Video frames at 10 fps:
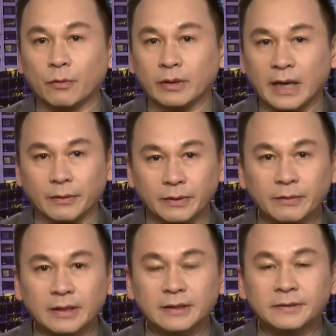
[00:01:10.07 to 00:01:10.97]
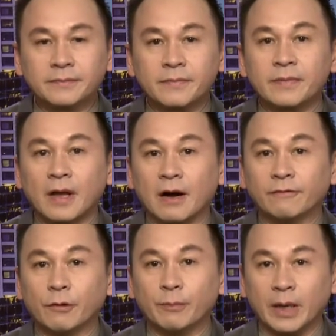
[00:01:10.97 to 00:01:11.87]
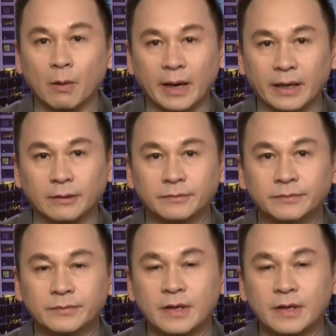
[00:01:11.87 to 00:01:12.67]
quần đảo Điếu Ngư, ở vùng biển Hoa Đông.